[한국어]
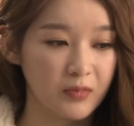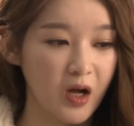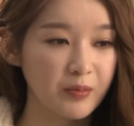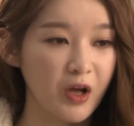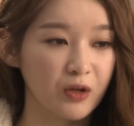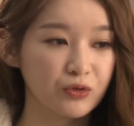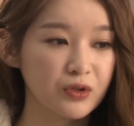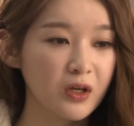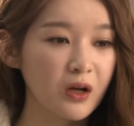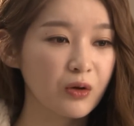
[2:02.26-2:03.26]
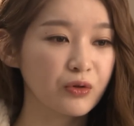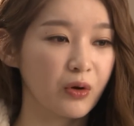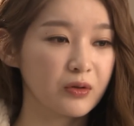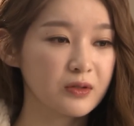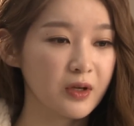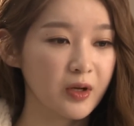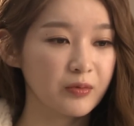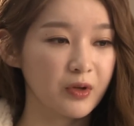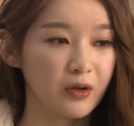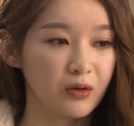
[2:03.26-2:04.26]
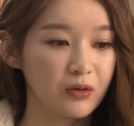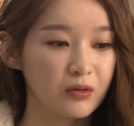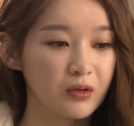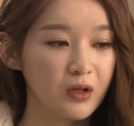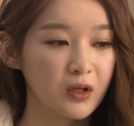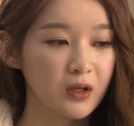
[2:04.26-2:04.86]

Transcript: 마음이 아주 착하고 여린 사람이에요.